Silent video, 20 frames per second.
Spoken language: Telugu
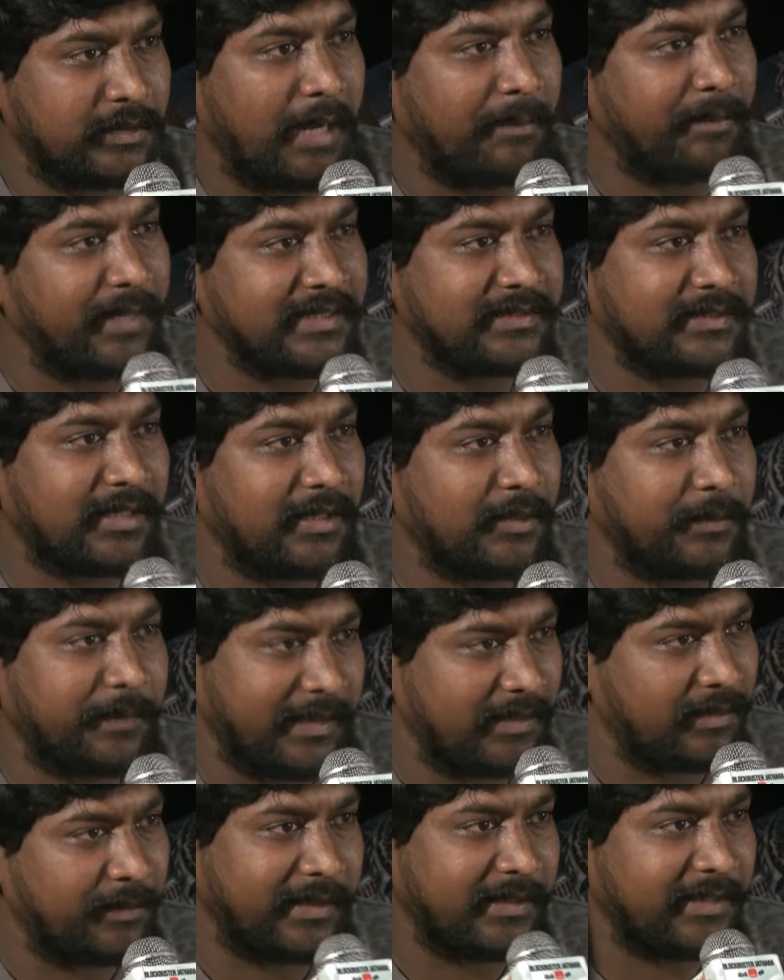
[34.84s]
అమెజాన్
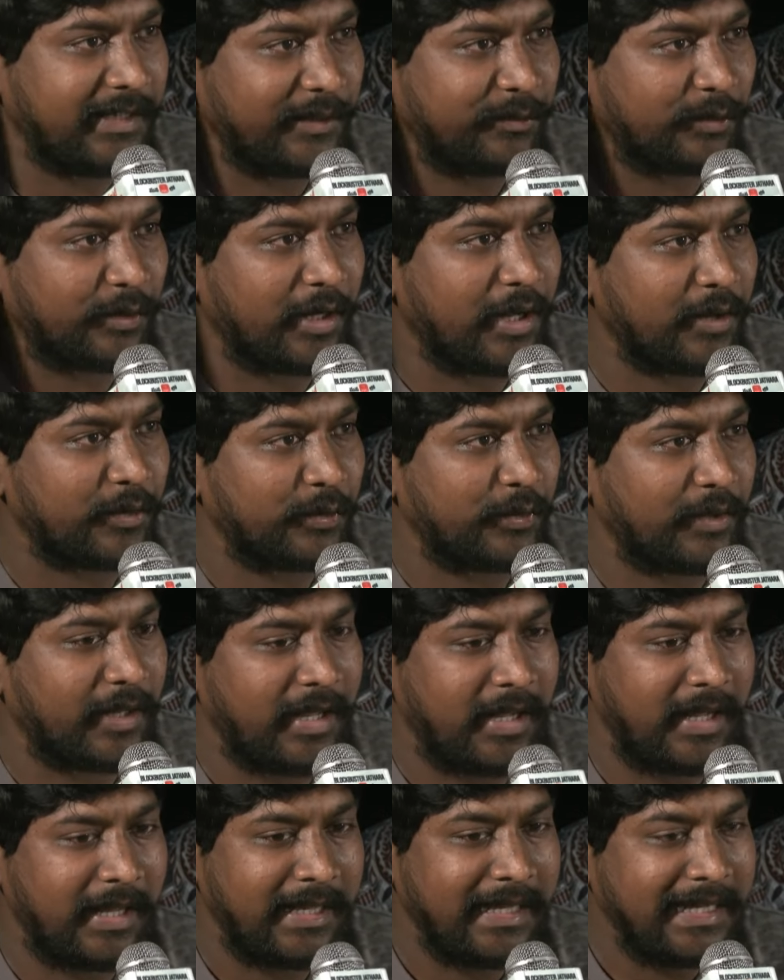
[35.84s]
పెద్ద పెద్దవి ఉన్నా కూడా
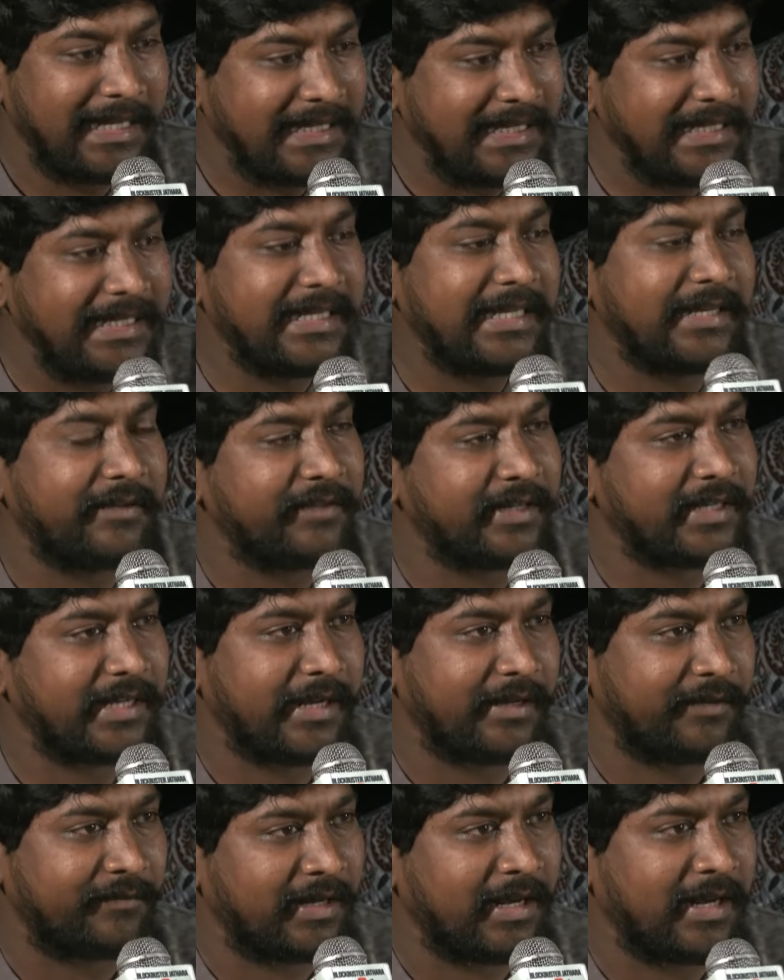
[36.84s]
ఈటీవీకే
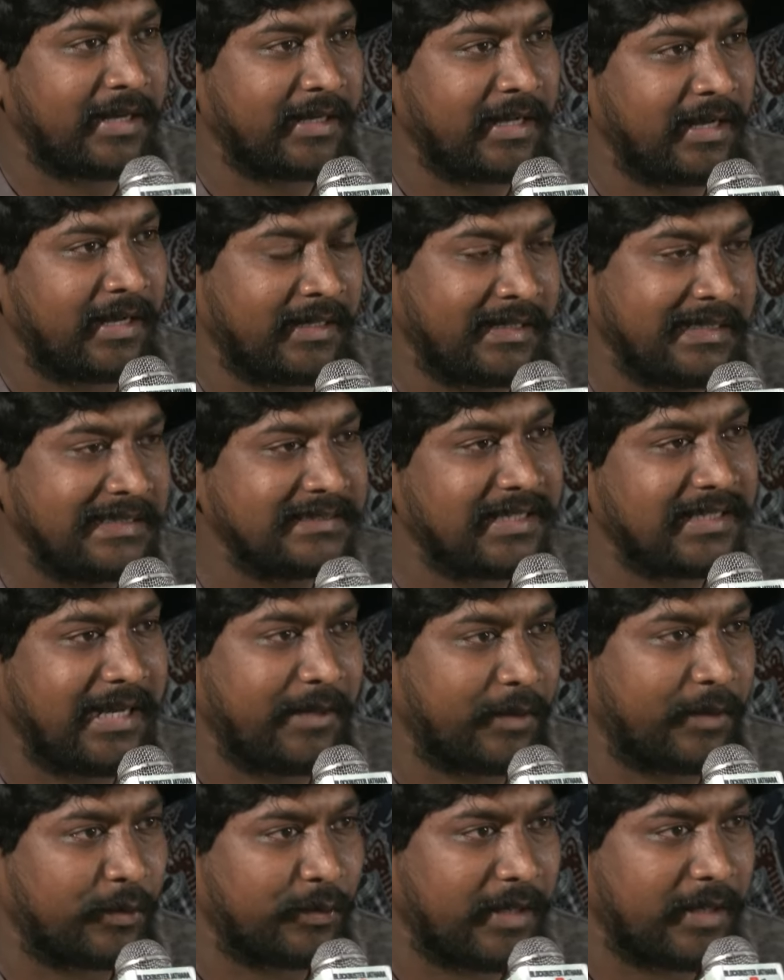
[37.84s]
ఇవ్వడానికి రీజన్
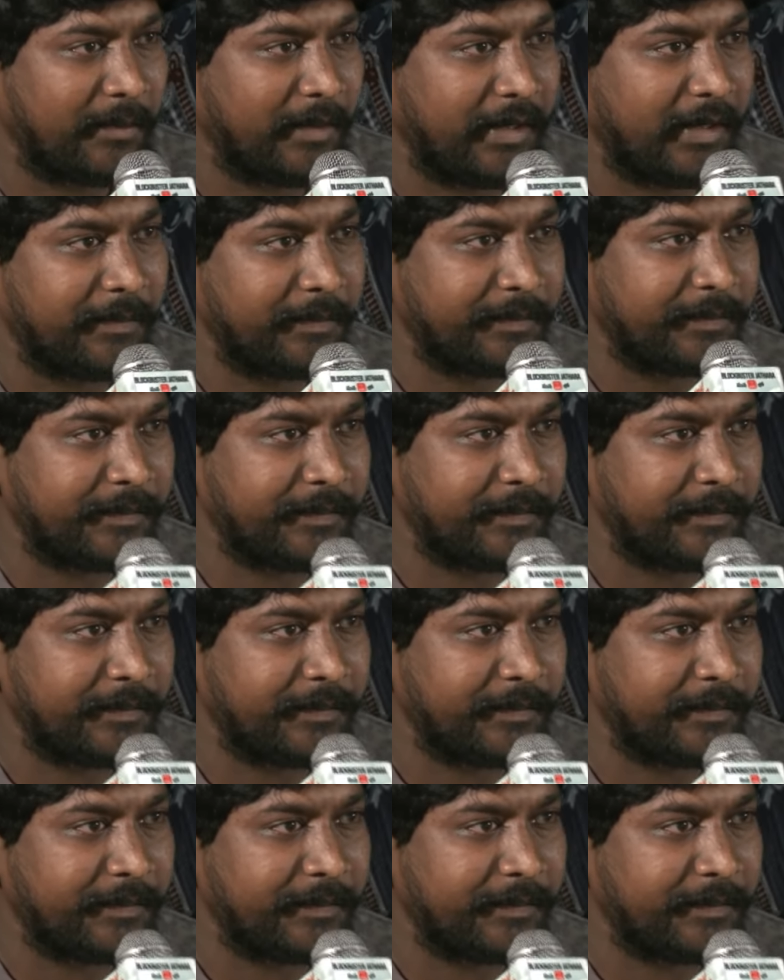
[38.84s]
ఏమైనా ఉందా మేడం